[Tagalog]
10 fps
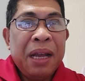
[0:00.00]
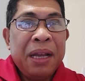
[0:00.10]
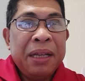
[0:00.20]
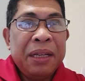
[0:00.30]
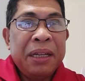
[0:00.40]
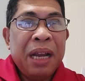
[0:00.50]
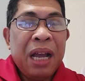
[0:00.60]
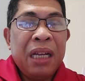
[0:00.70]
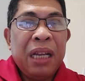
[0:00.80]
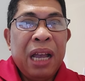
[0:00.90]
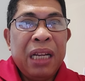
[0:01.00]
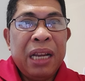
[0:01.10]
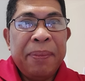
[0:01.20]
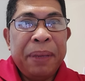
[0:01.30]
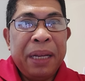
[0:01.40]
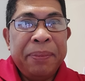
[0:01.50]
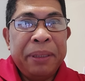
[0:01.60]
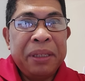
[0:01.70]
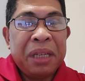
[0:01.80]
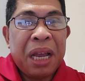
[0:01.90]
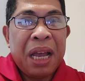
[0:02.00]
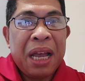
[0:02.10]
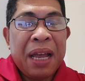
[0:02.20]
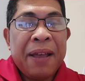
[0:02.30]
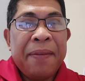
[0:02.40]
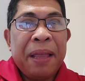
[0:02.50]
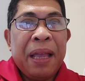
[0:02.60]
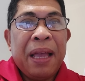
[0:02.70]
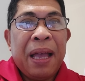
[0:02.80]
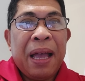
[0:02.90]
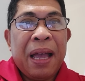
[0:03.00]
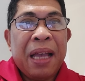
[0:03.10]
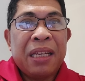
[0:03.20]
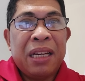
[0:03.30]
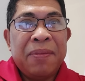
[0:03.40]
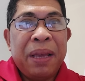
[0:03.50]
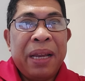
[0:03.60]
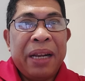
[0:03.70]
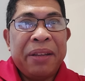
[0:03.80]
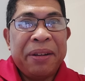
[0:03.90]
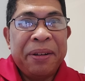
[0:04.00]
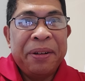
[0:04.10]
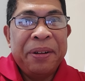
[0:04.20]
ng uh, DepEd po sa uh, survey ng Tugon.